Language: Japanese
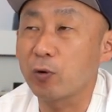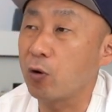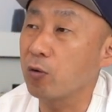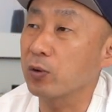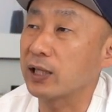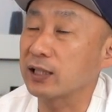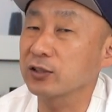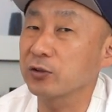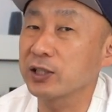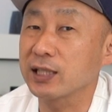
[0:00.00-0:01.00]
もうほぼ
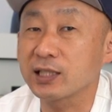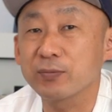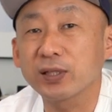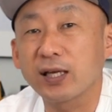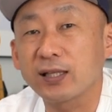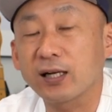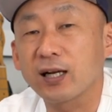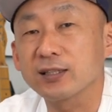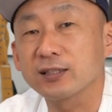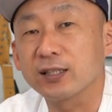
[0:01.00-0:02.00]
夏の日差しみたいな
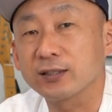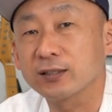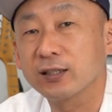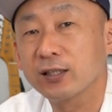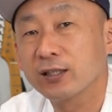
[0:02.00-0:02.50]
感じです。